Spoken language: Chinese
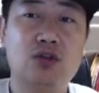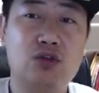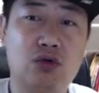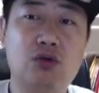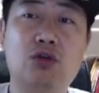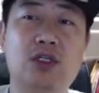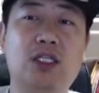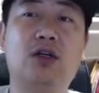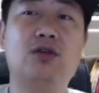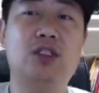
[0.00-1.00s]
总有些
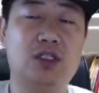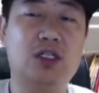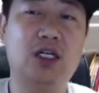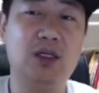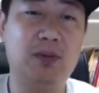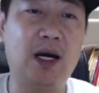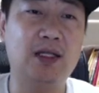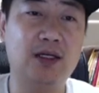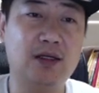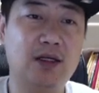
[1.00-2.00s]
交情是可以
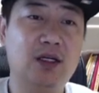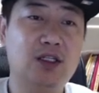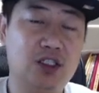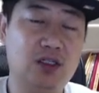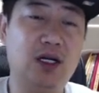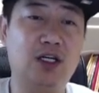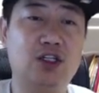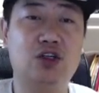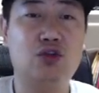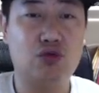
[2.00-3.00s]
攀的，仍然
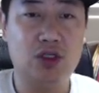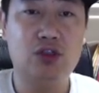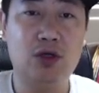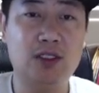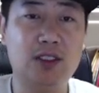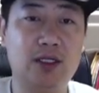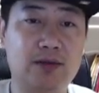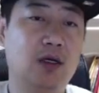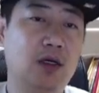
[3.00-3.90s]
是熟人圈子里。